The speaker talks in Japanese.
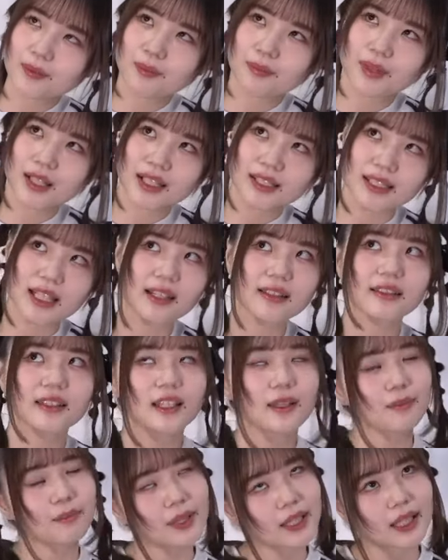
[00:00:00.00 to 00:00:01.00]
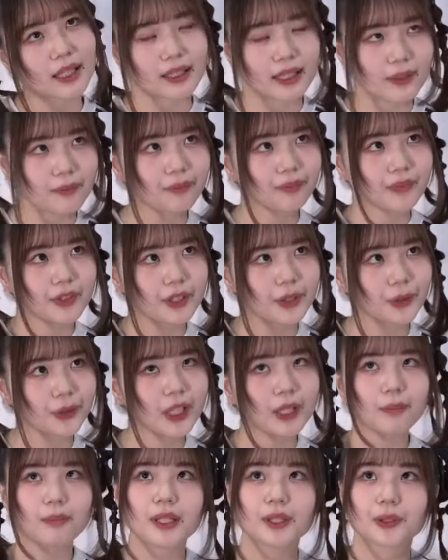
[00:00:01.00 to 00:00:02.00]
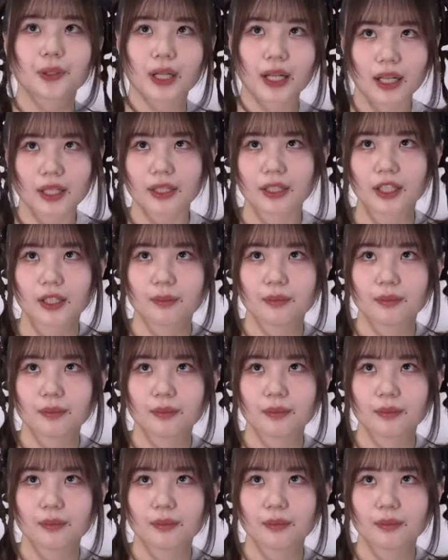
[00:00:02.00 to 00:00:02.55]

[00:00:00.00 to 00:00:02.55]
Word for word: んめさんねんめかな、よねんめとかかな、